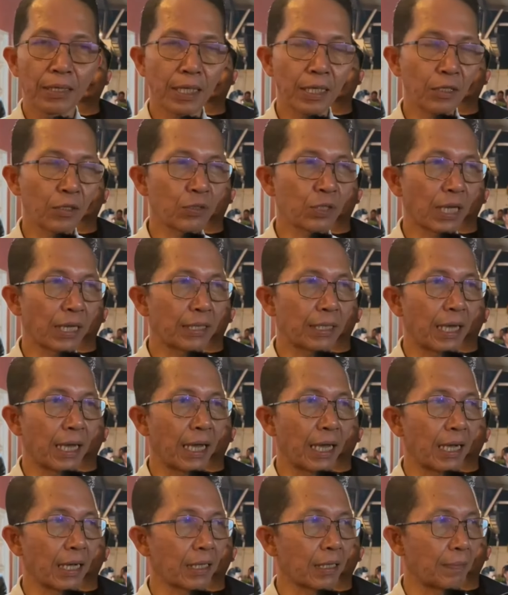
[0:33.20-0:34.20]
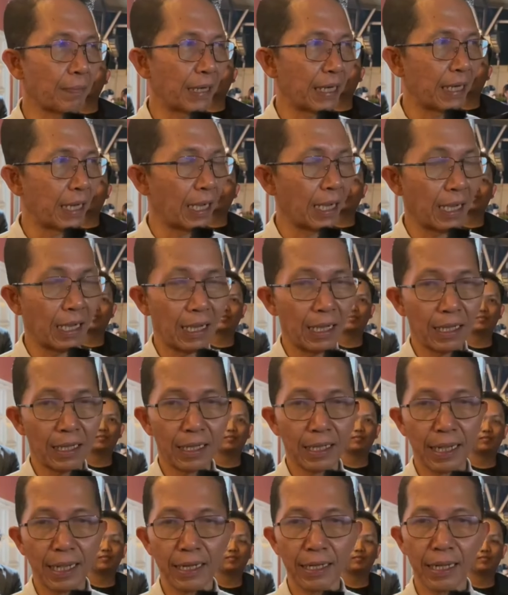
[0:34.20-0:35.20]
tentu saja
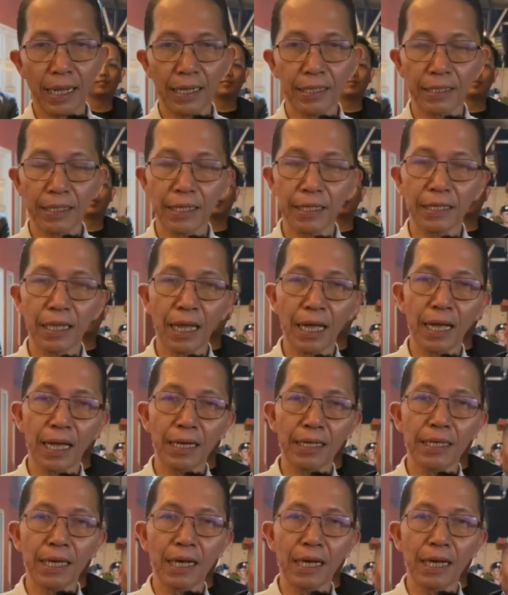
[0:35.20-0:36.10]
kepada rekan-rekan kita